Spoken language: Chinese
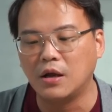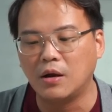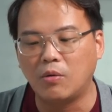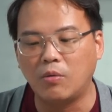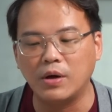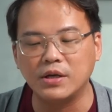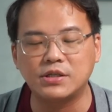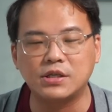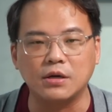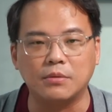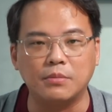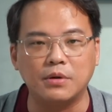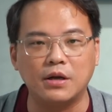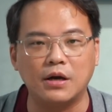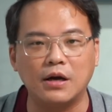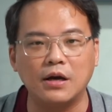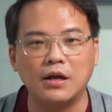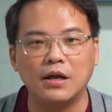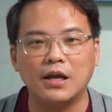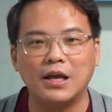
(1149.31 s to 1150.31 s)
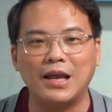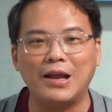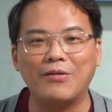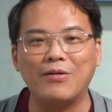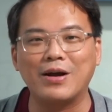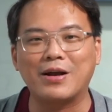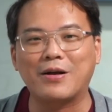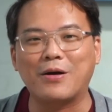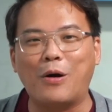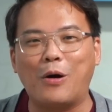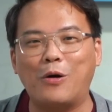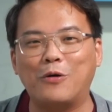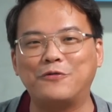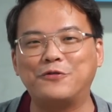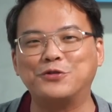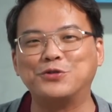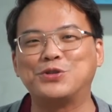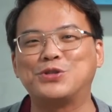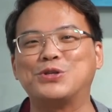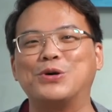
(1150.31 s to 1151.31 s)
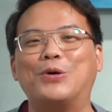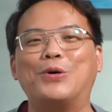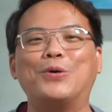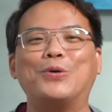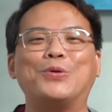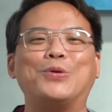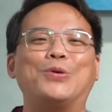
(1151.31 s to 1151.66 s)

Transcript: 为什么呢？因为 Golf 终